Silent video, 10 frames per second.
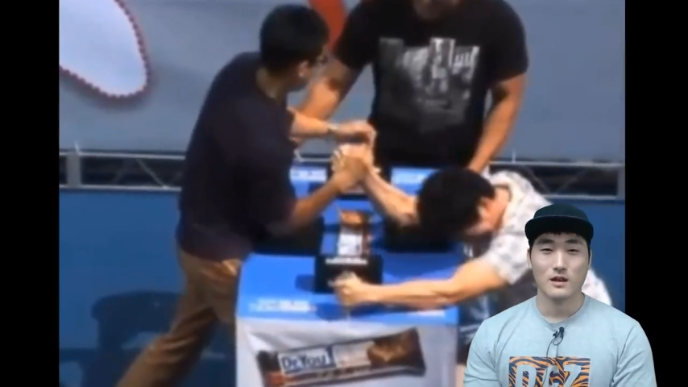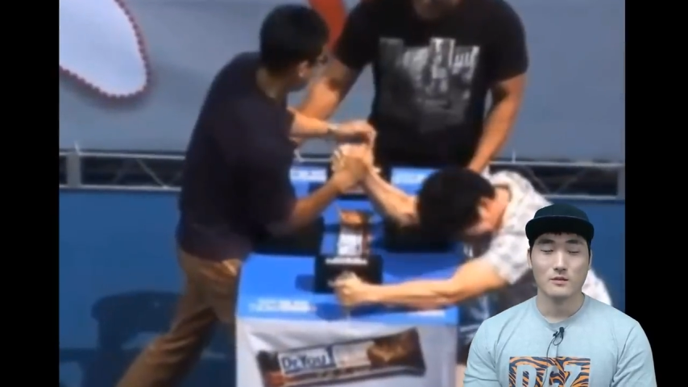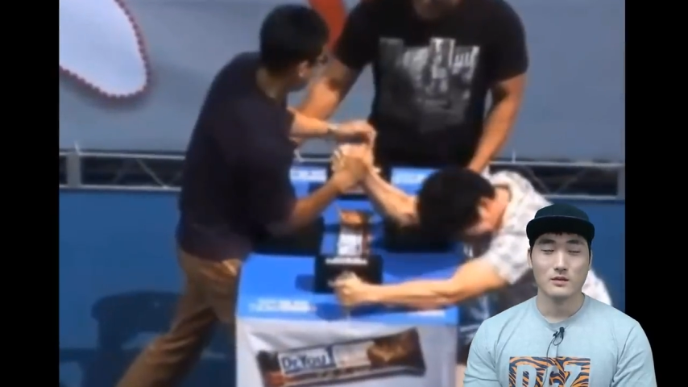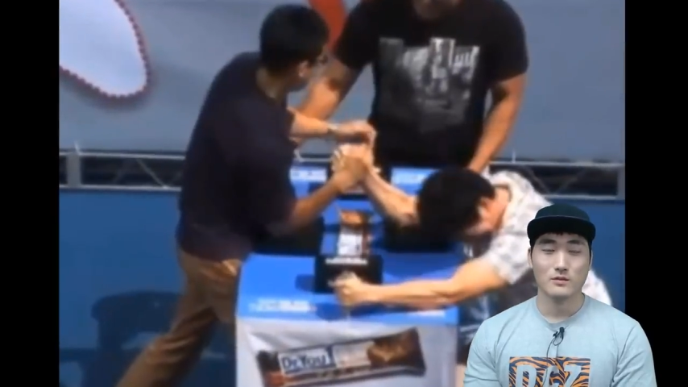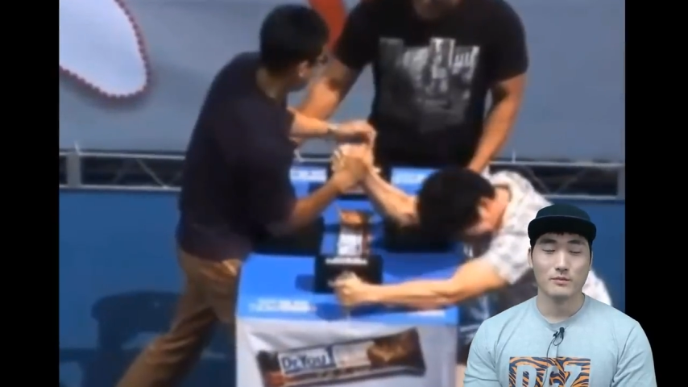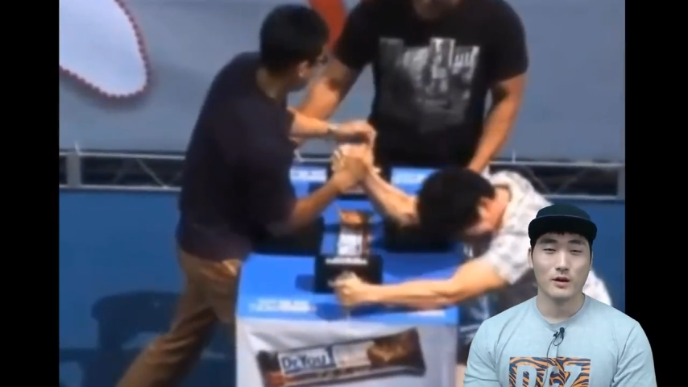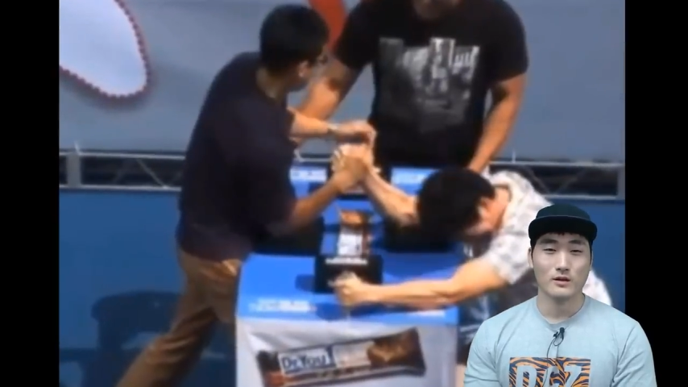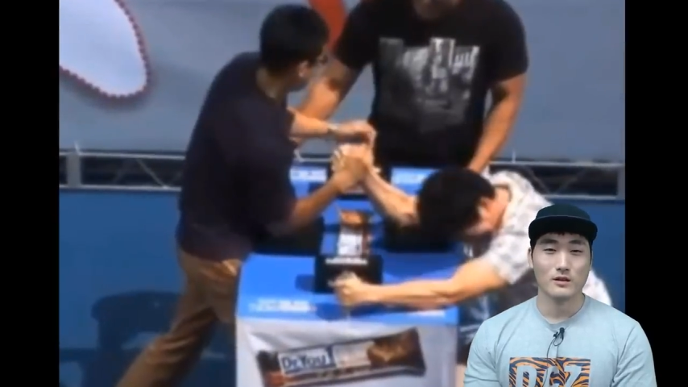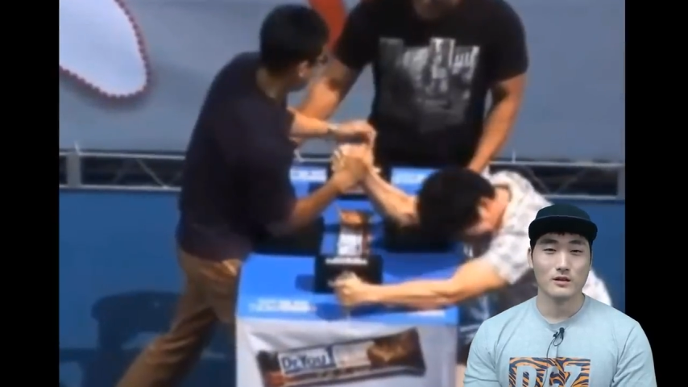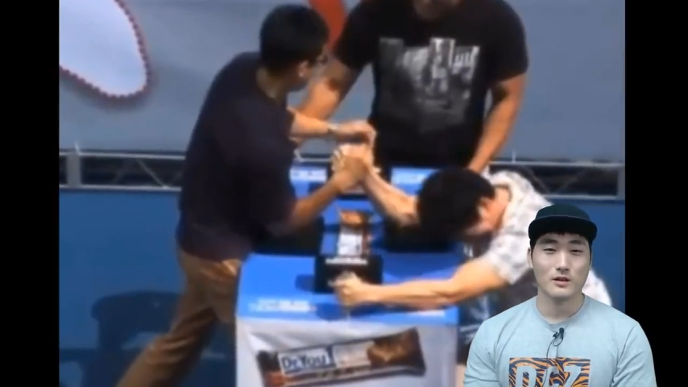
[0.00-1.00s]
아마도
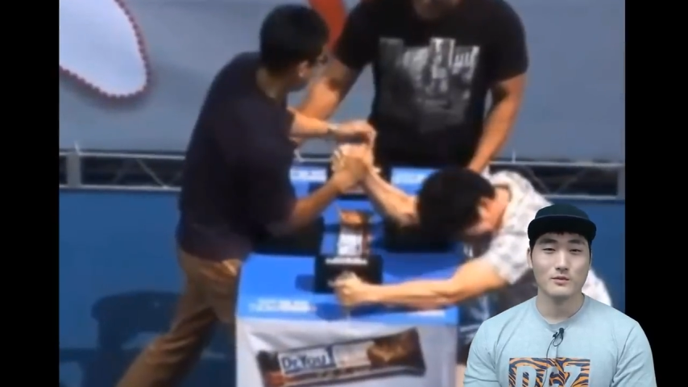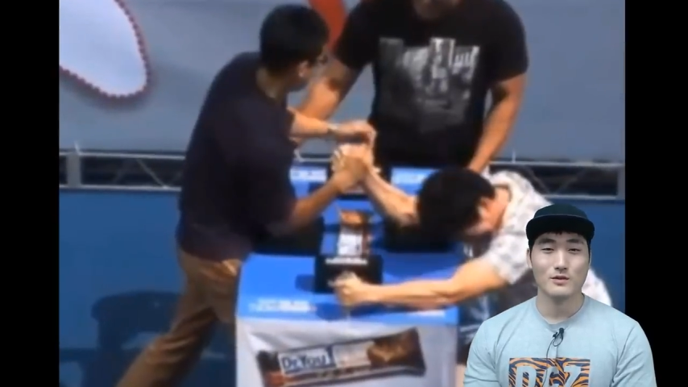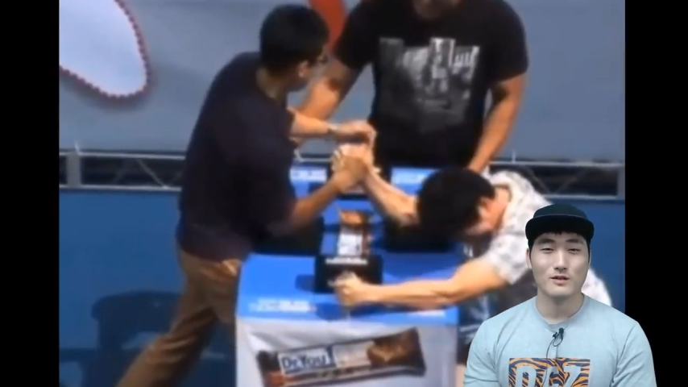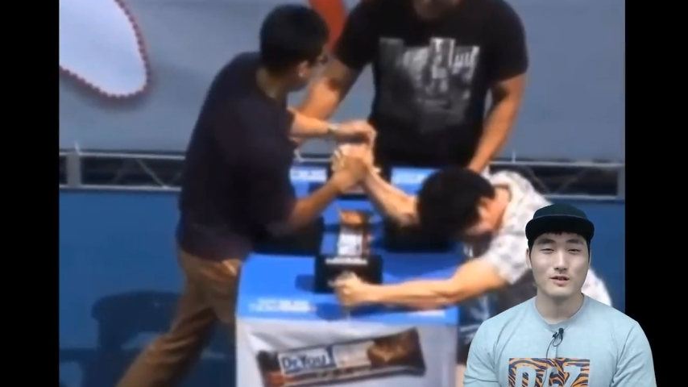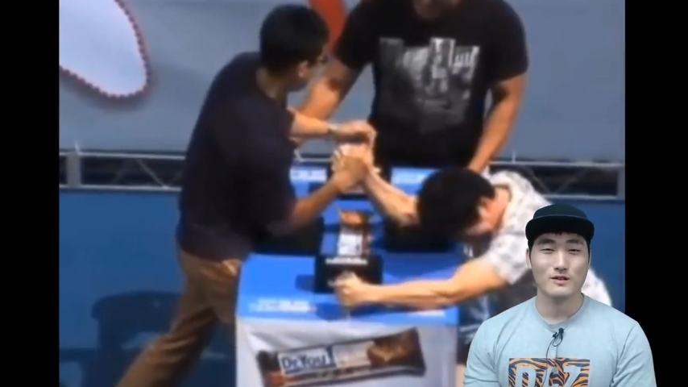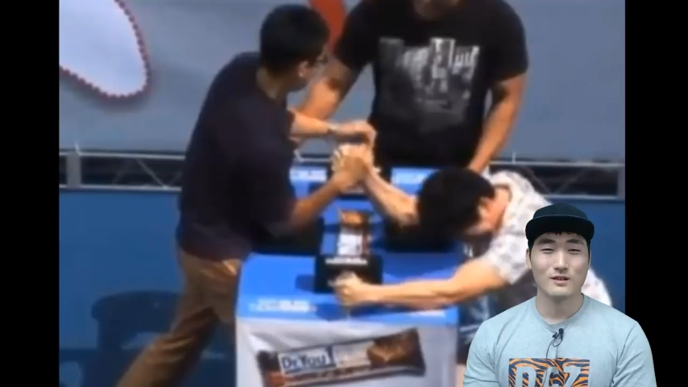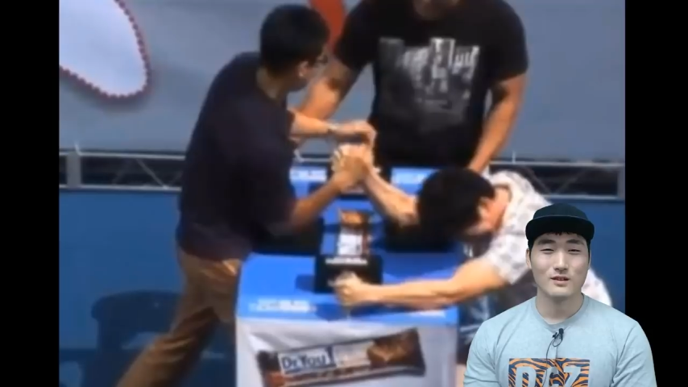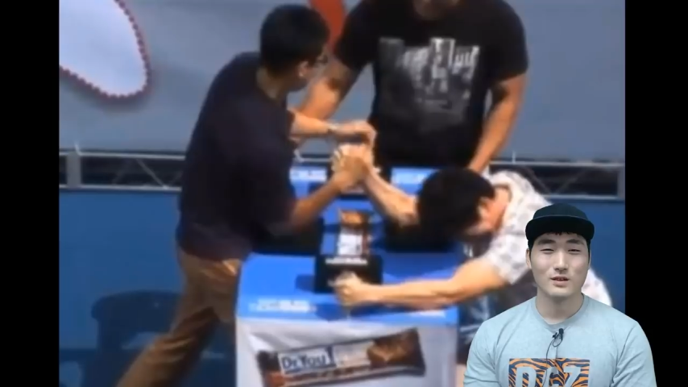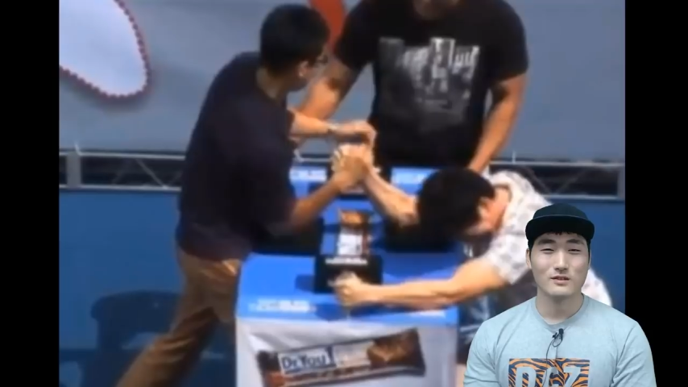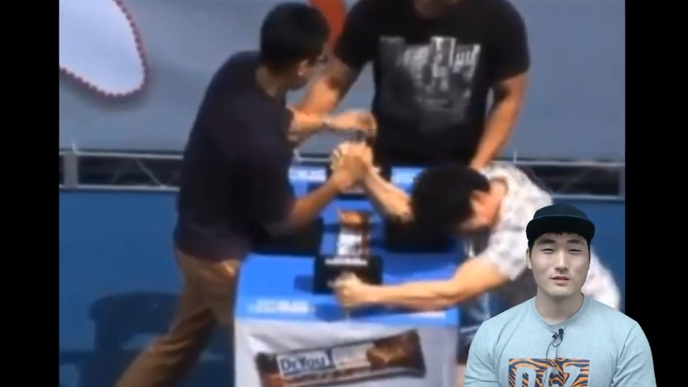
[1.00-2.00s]
번개 탑롤러
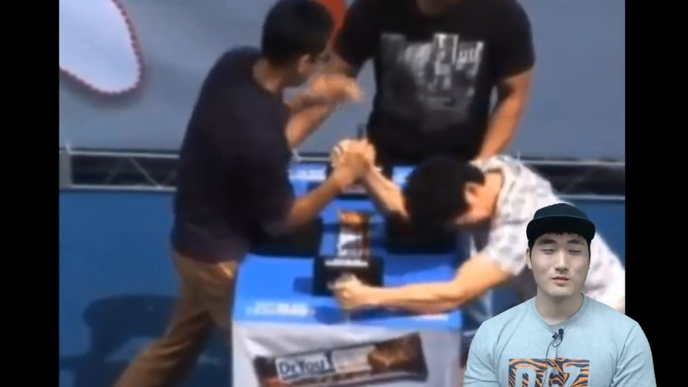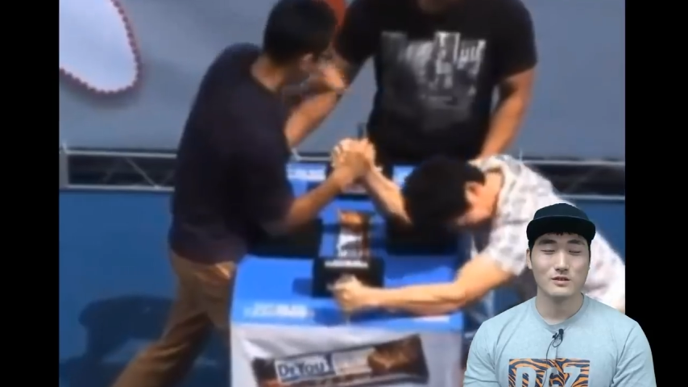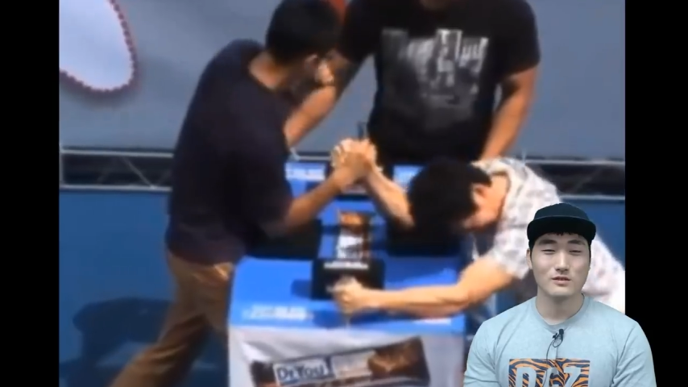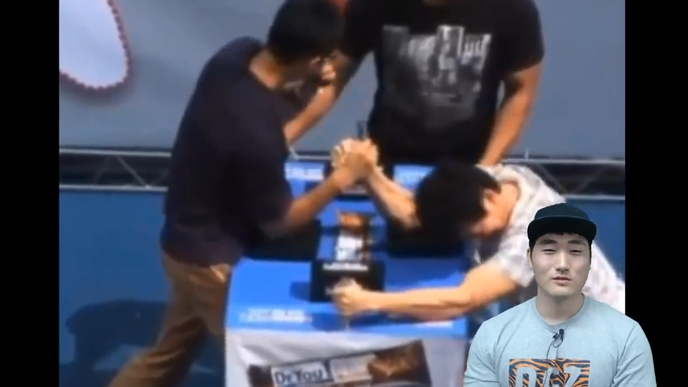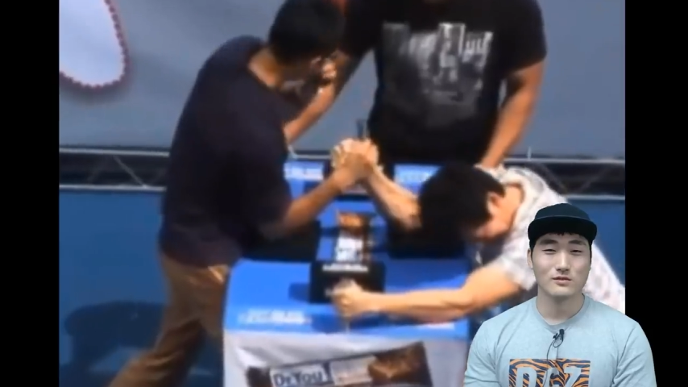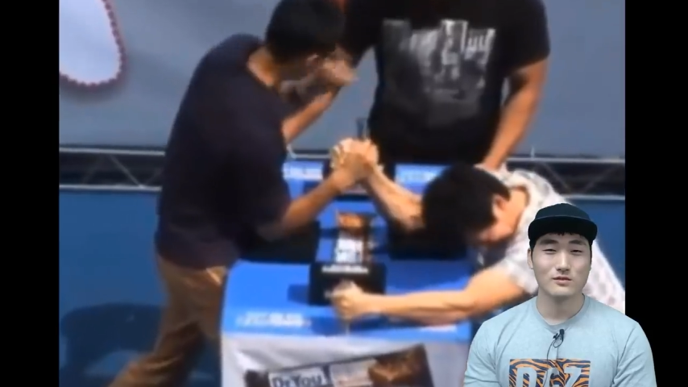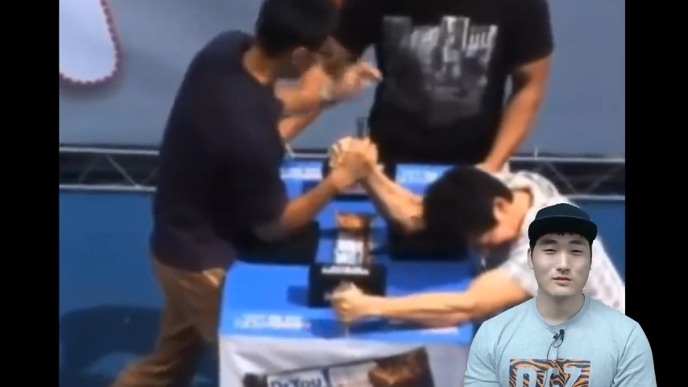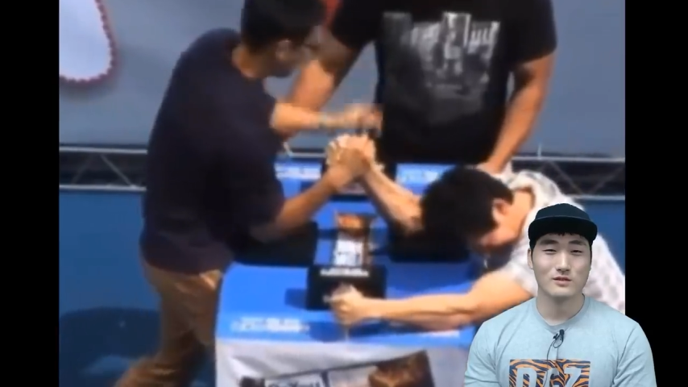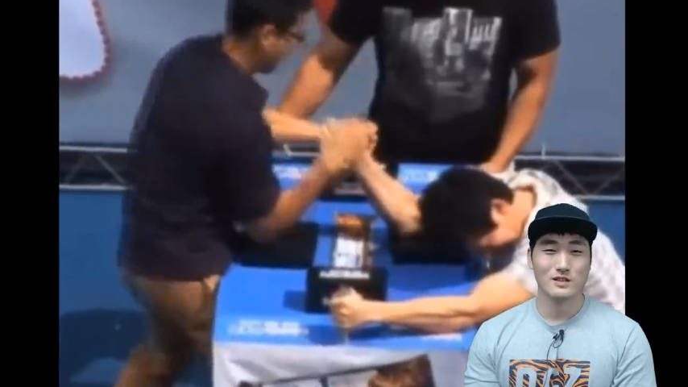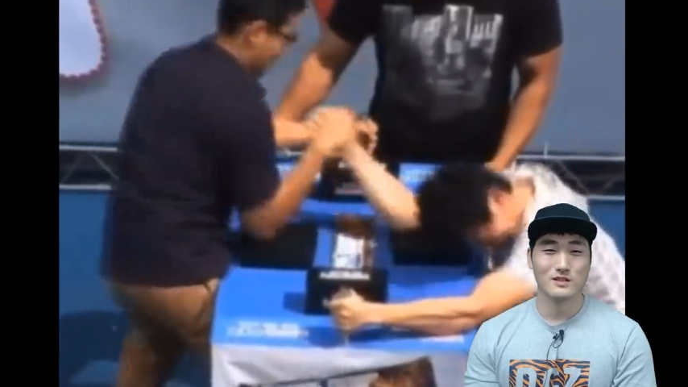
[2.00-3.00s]
네, 황성민 선수
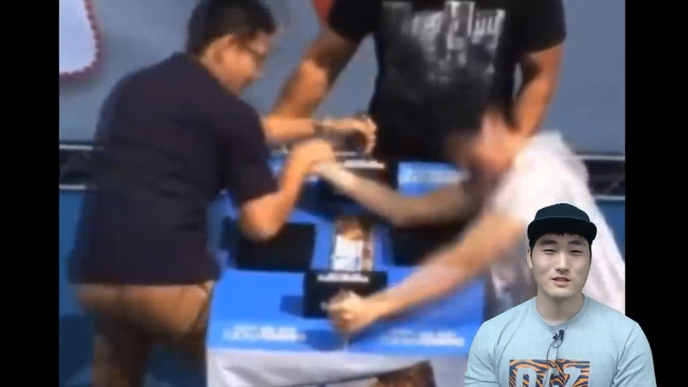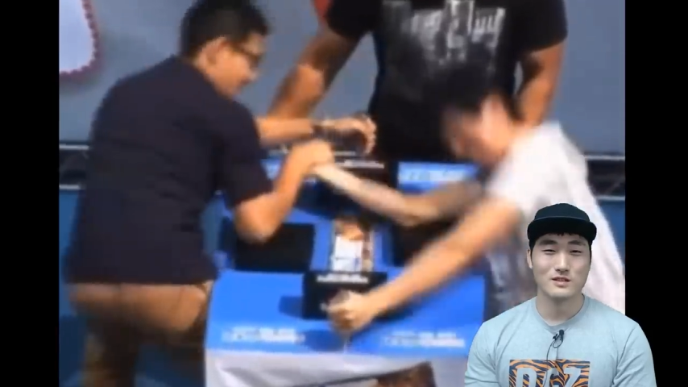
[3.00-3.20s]
리즈